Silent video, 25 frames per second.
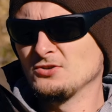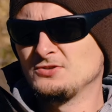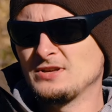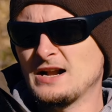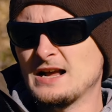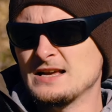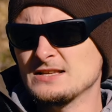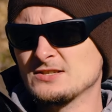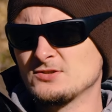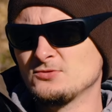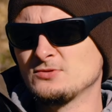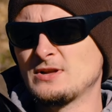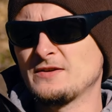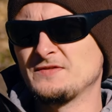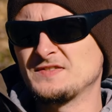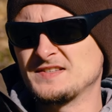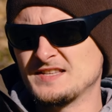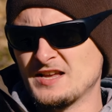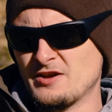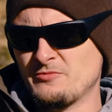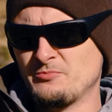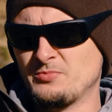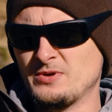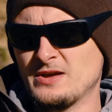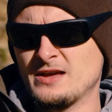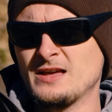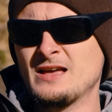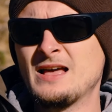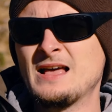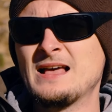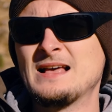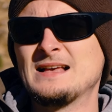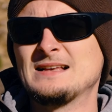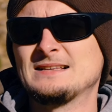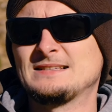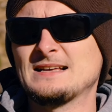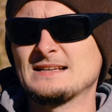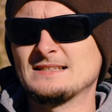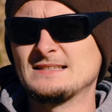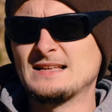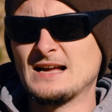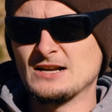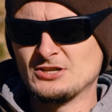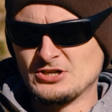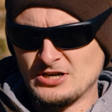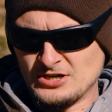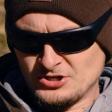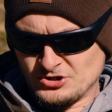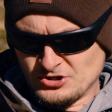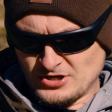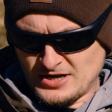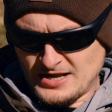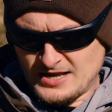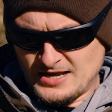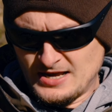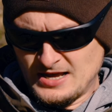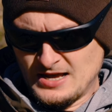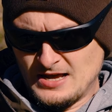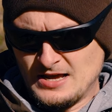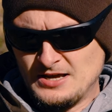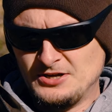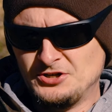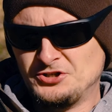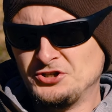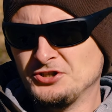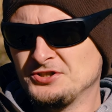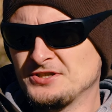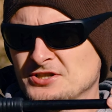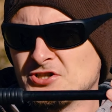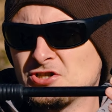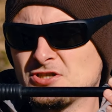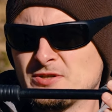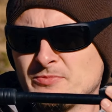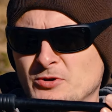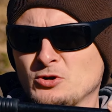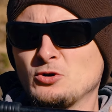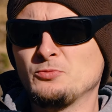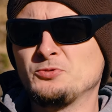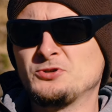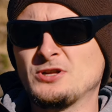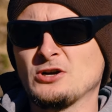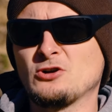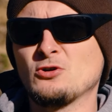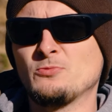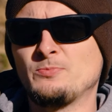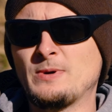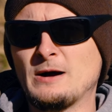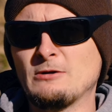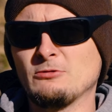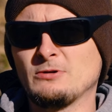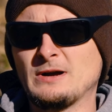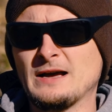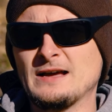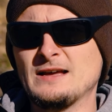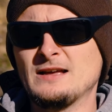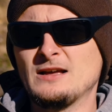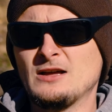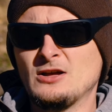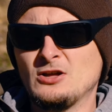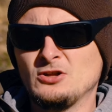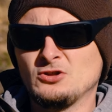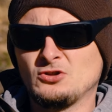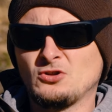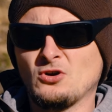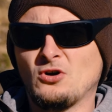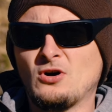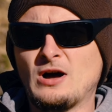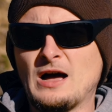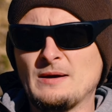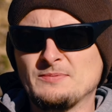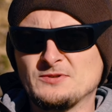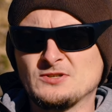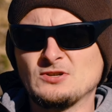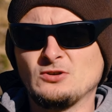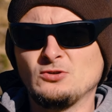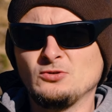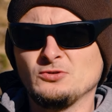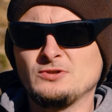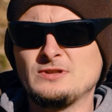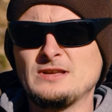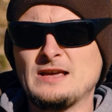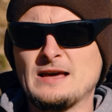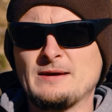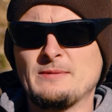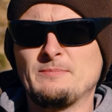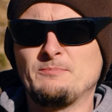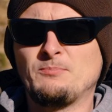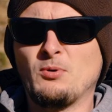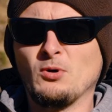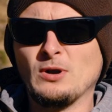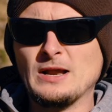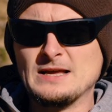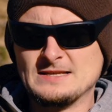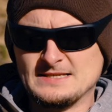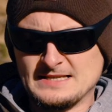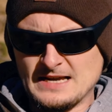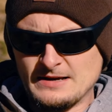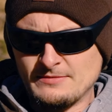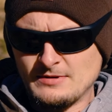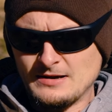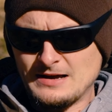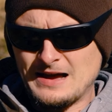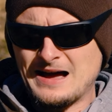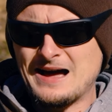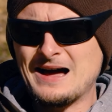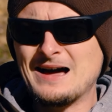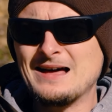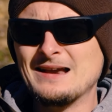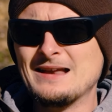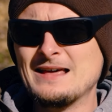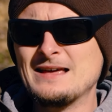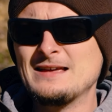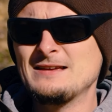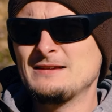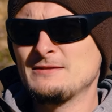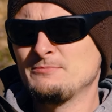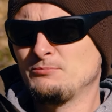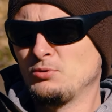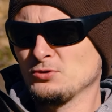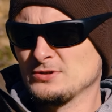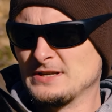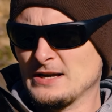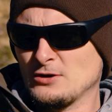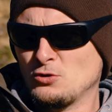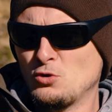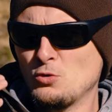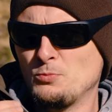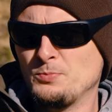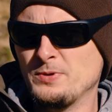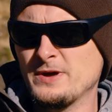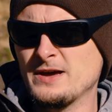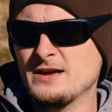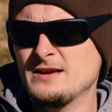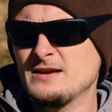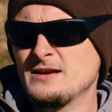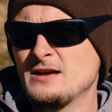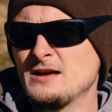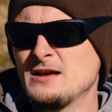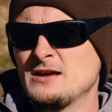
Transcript: od razu na wstępie zaznaczę, że jeśli chcecie sobie kupić taką pałkę, to absolutnie polecam, ale po zakupie